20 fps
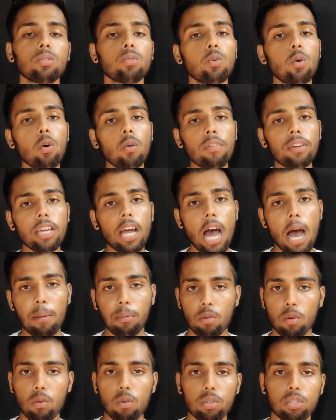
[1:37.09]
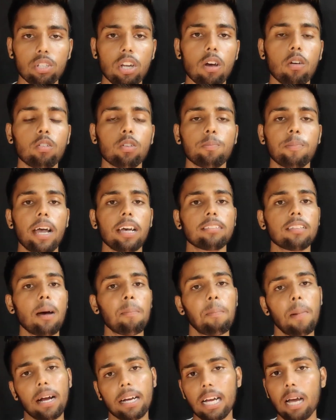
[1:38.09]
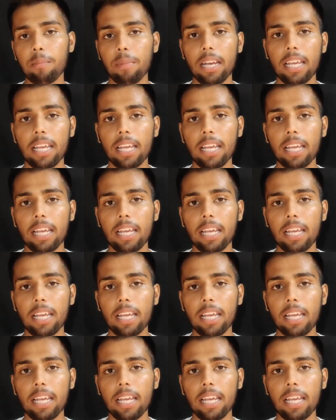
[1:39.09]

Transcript: तो भी आपको कुछ ना कुछ पैसा पक्का